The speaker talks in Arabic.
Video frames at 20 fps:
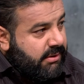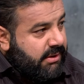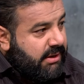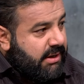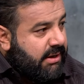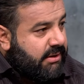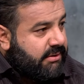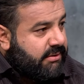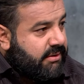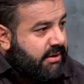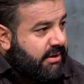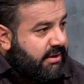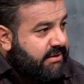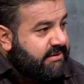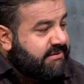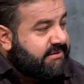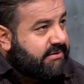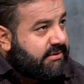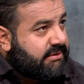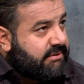لحتى
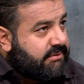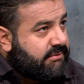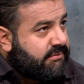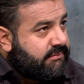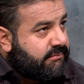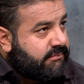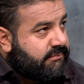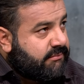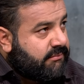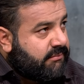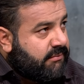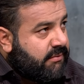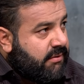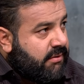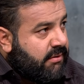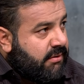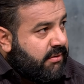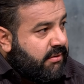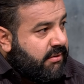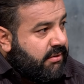أنسى
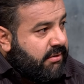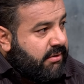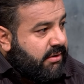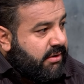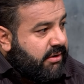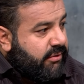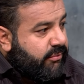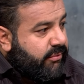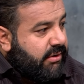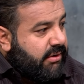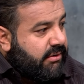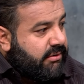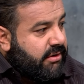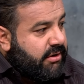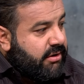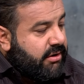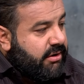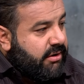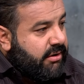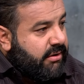حاولت
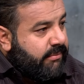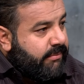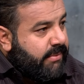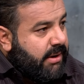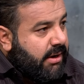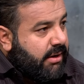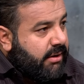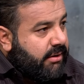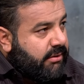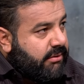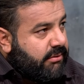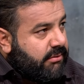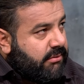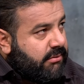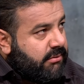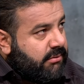اني بعد